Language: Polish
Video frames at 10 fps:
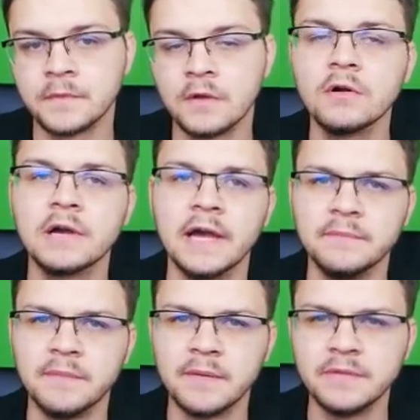Ok,
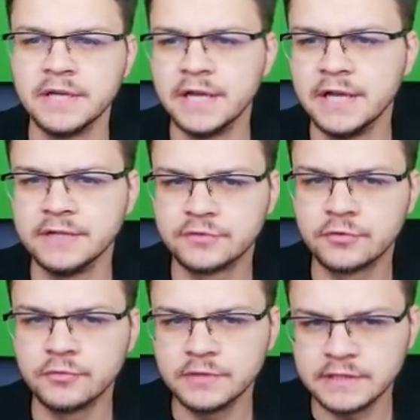mamy e,
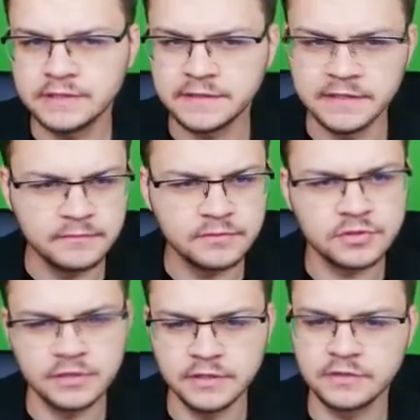drugi team,
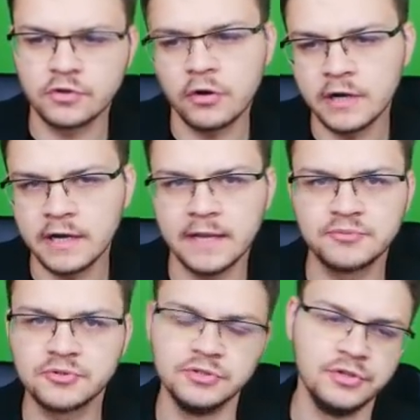czyli trochę
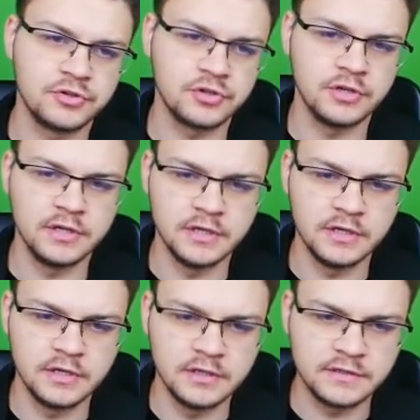lepszy niż e,
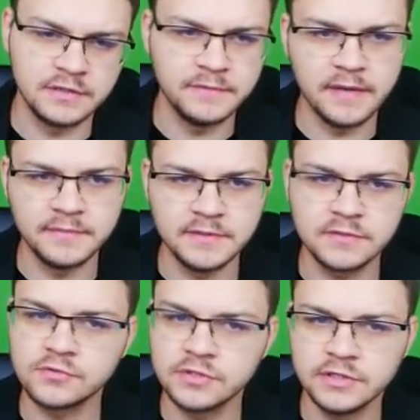team Abyssu,
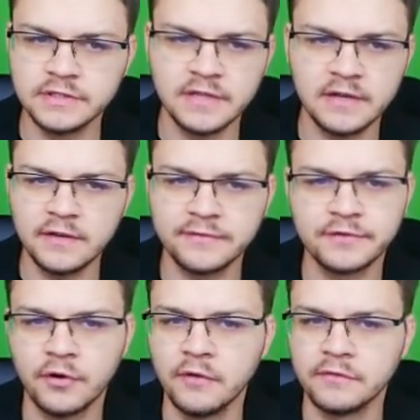czyli The
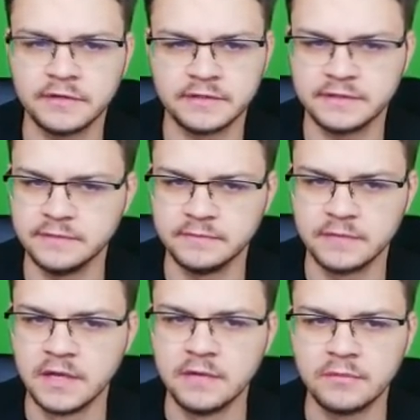Leftover Team,
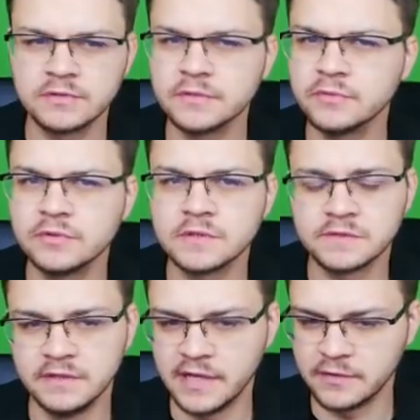bo to było z
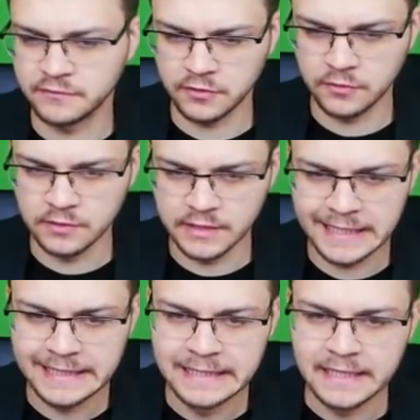filerów ogólnie,
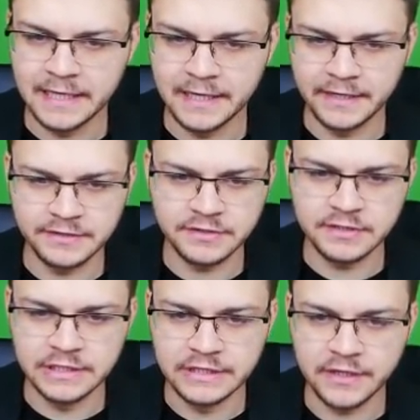e,
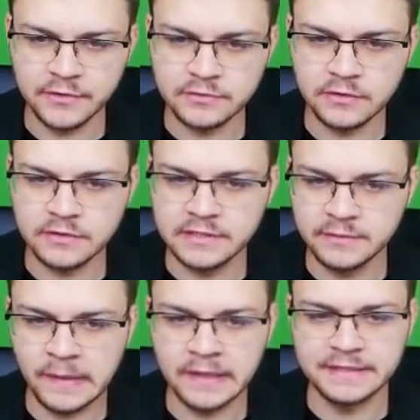czyli Naruto,
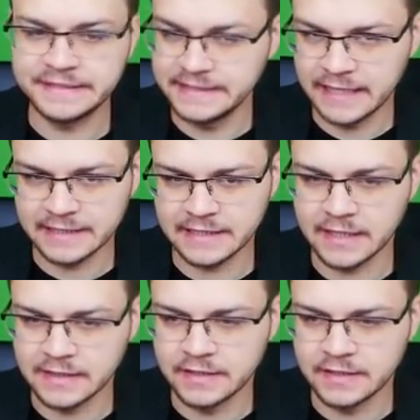Kiba i Hinata,